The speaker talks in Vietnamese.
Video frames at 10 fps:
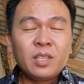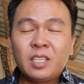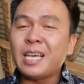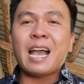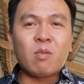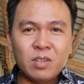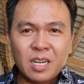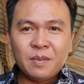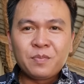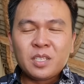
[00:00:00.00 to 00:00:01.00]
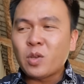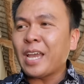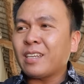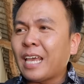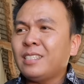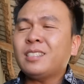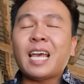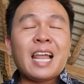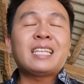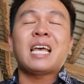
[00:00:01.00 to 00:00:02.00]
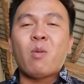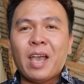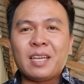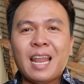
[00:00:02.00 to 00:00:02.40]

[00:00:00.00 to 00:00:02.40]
chị hà không đưa rồi anh đánh xà lan ra ngoài